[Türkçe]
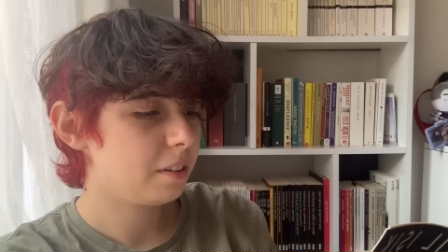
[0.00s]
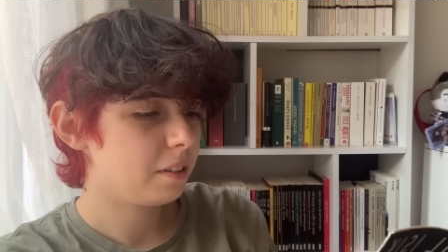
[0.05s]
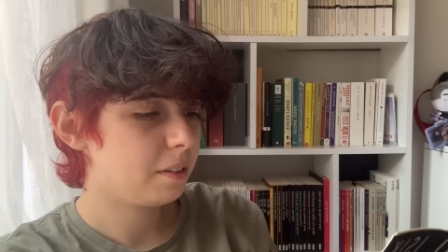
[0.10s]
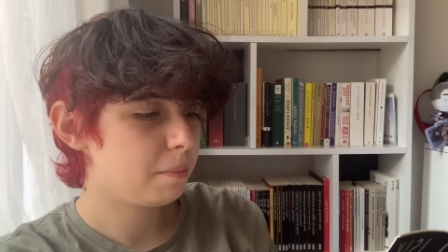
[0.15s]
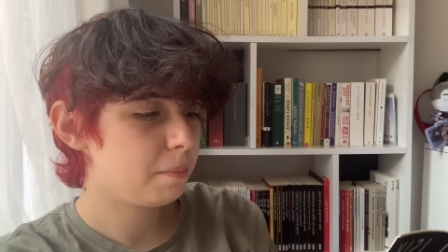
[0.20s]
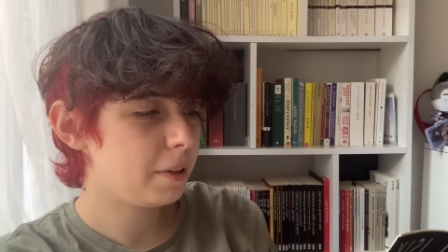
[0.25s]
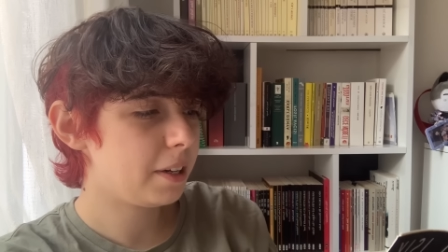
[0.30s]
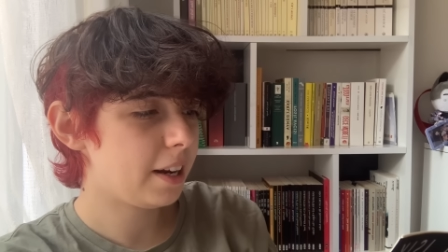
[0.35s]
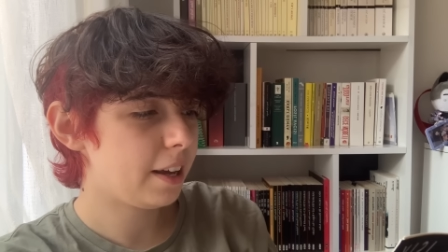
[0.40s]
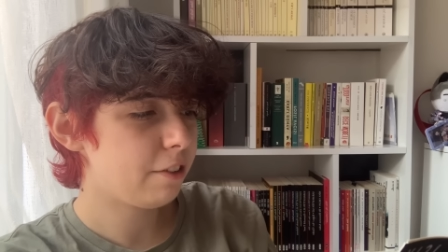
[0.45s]

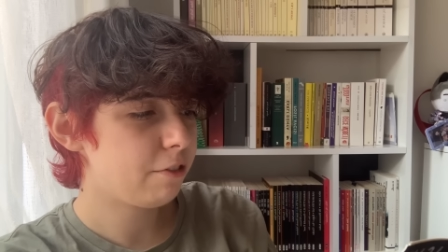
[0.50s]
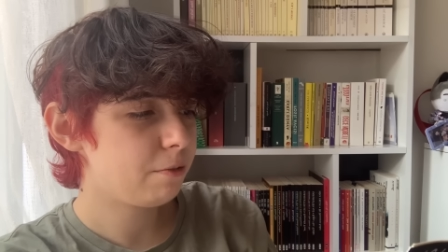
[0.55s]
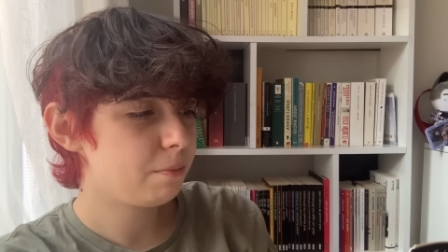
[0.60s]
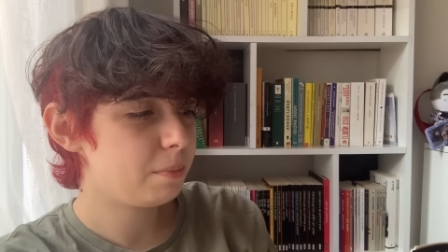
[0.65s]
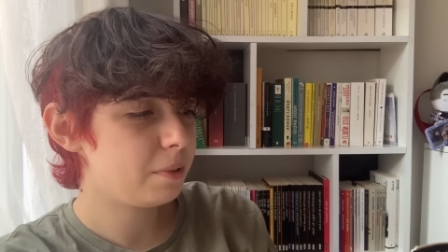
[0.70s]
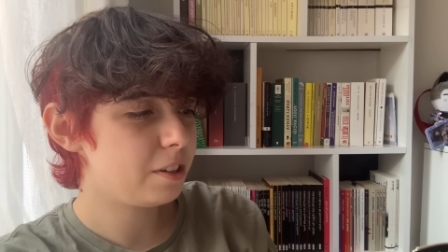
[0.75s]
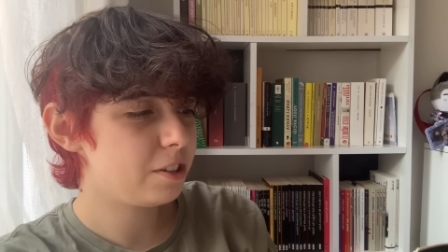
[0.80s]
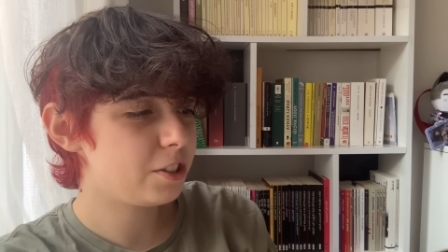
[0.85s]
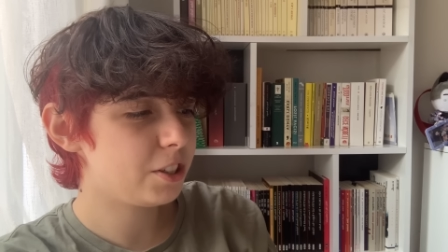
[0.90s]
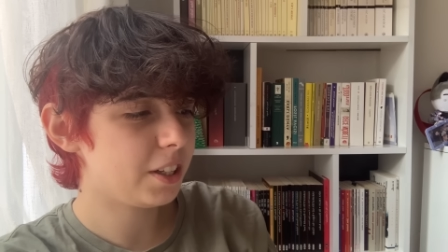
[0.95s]
Bir ev,
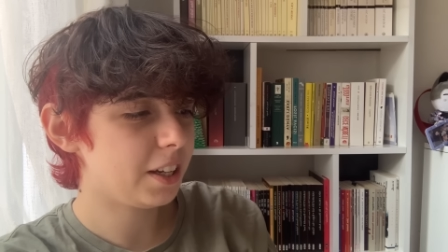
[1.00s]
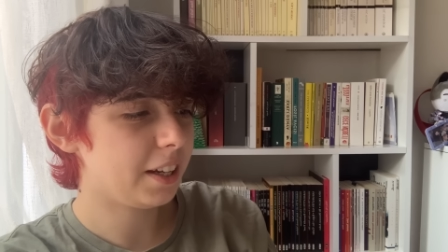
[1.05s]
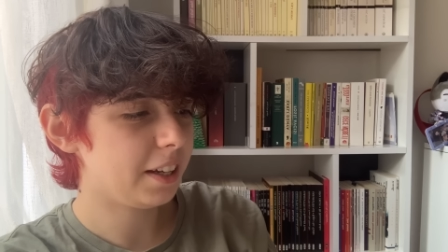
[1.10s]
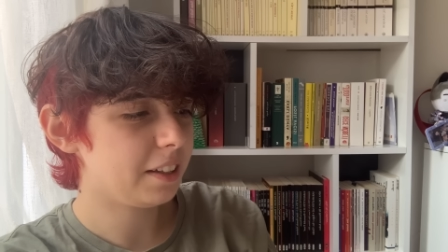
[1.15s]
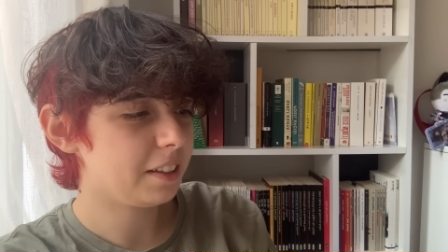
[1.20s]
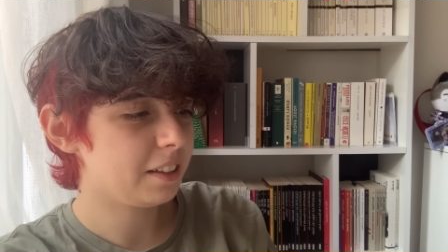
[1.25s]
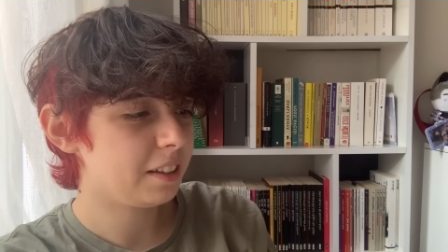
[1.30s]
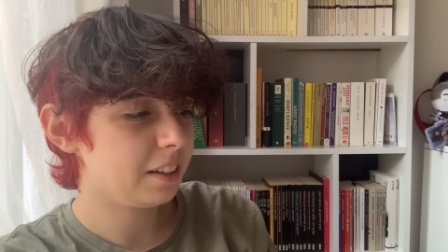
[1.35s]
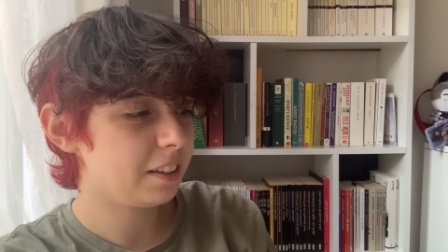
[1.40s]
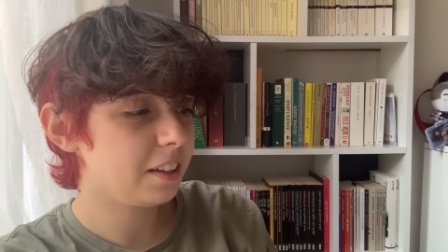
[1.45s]
bir
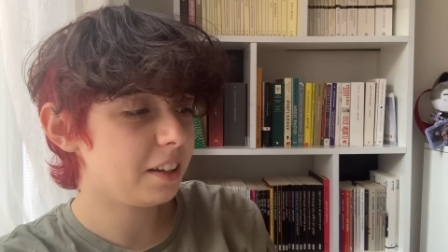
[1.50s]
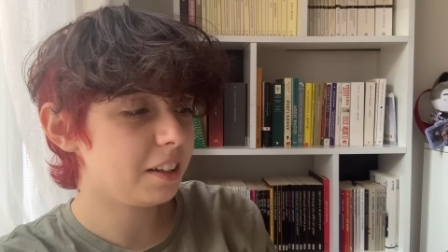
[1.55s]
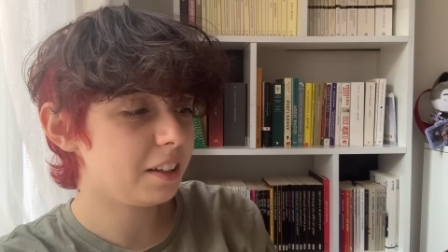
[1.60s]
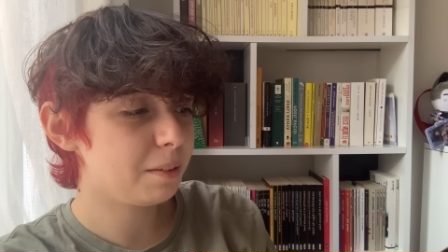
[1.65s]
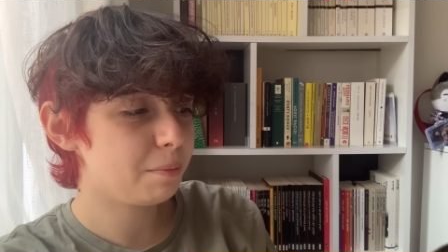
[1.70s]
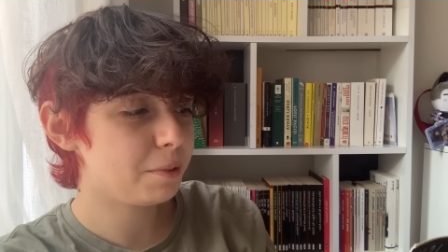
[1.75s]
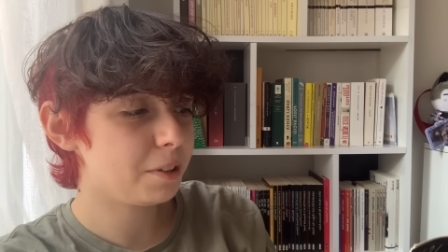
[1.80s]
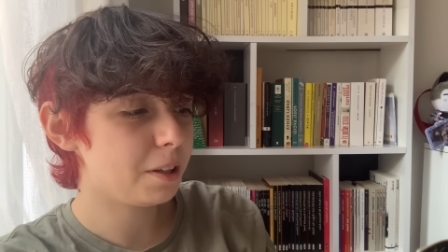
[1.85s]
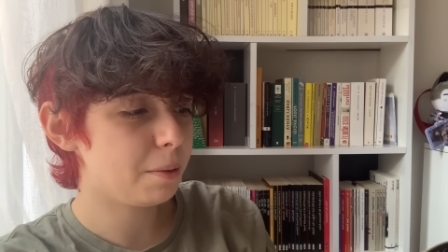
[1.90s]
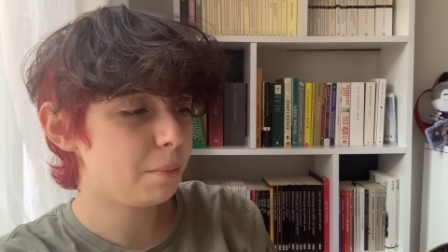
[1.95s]
cinayet ya da
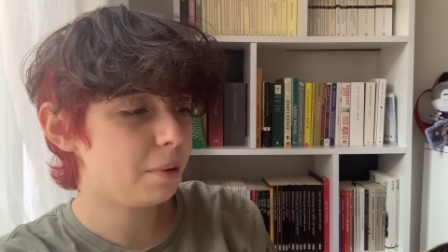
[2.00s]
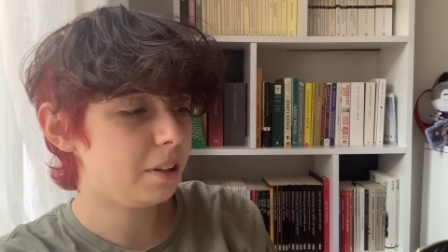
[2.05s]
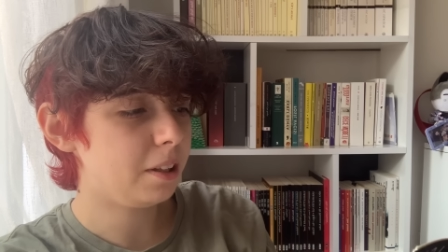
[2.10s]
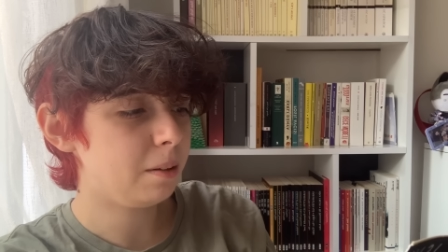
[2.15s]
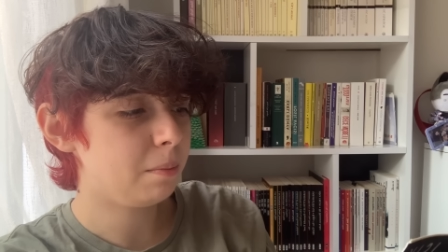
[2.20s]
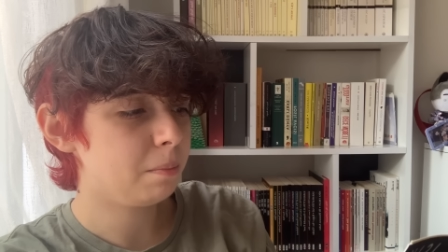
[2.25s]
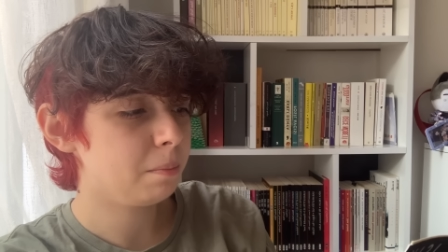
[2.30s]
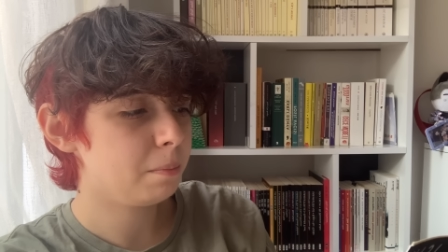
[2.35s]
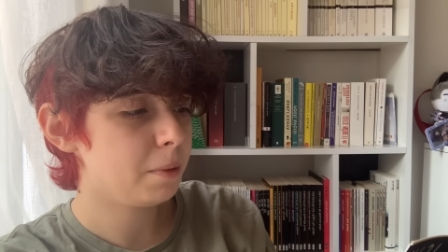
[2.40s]
iki mi demeliyim?